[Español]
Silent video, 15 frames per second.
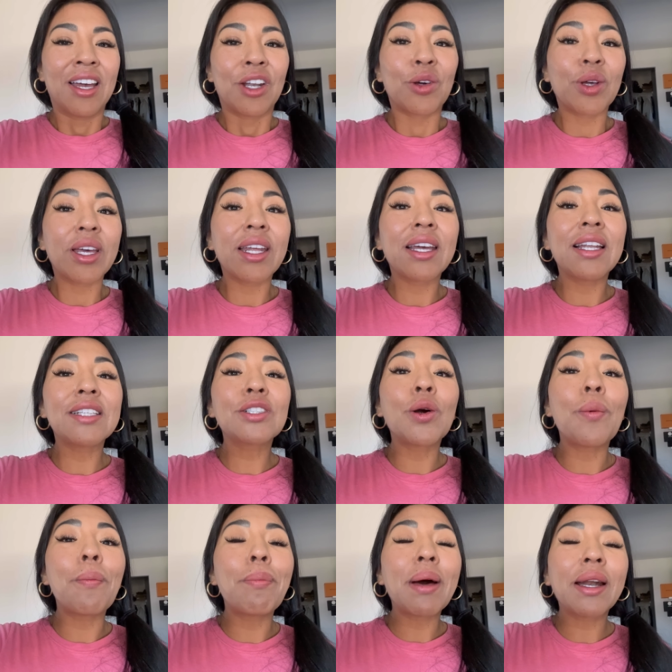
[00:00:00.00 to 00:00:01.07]
no quiere que les
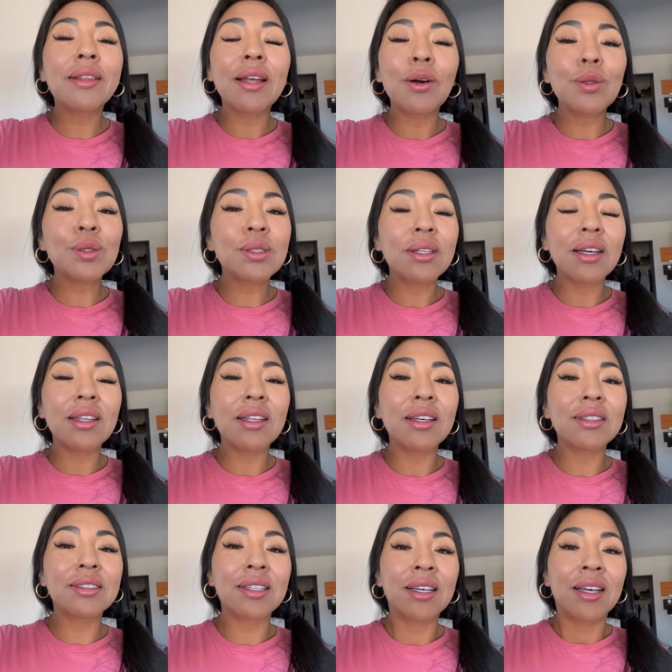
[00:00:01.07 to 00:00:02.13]
comparta a
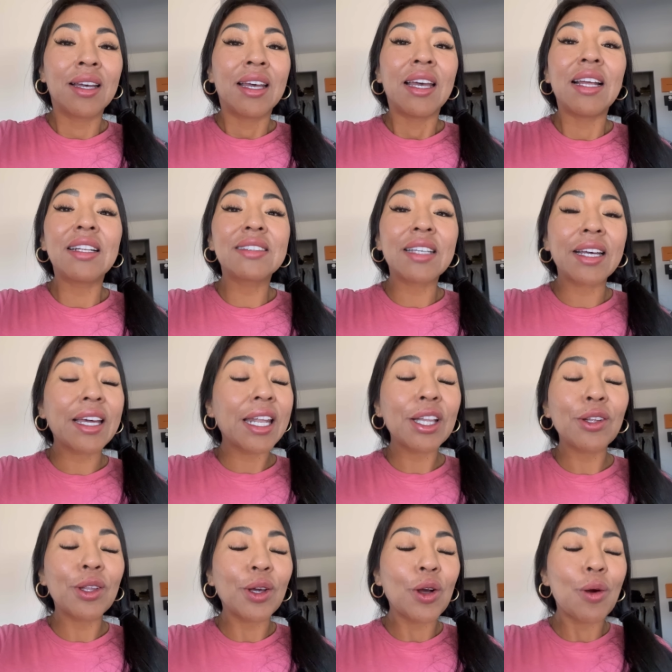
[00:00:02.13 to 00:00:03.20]
ustedes el
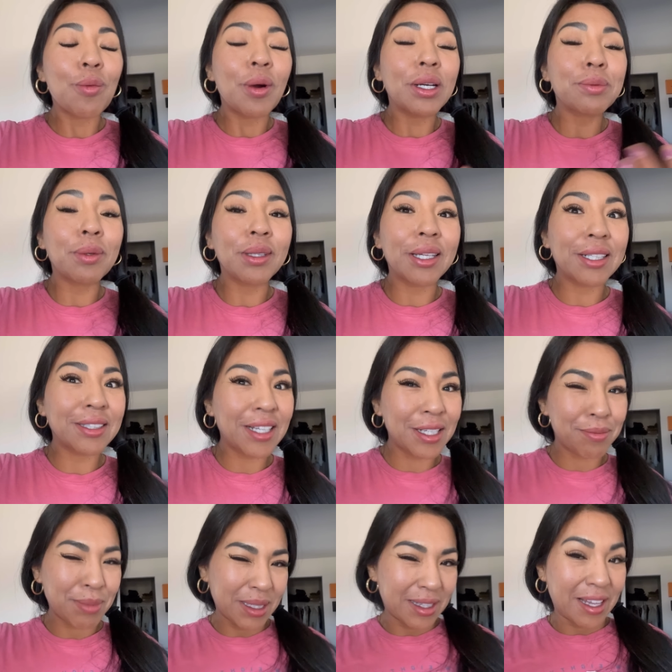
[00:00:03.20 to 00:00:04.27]
secreto de cómo es ponerse
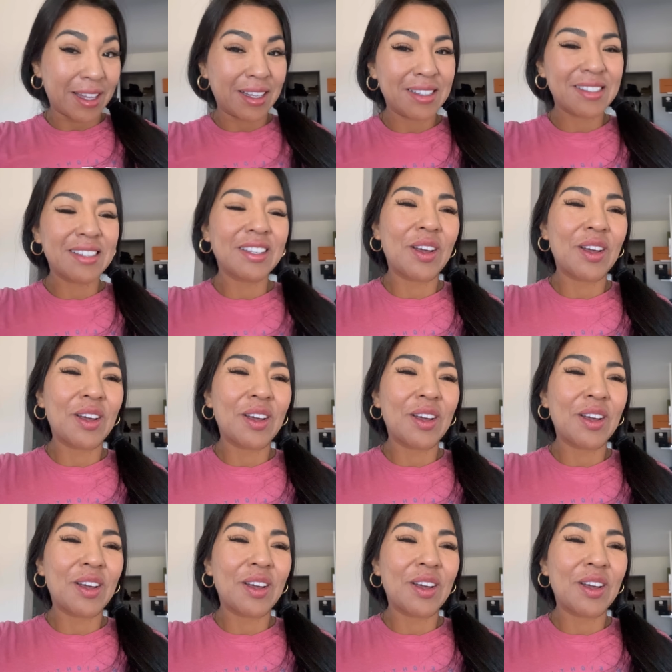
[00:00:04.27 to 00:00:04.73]
las pestañas.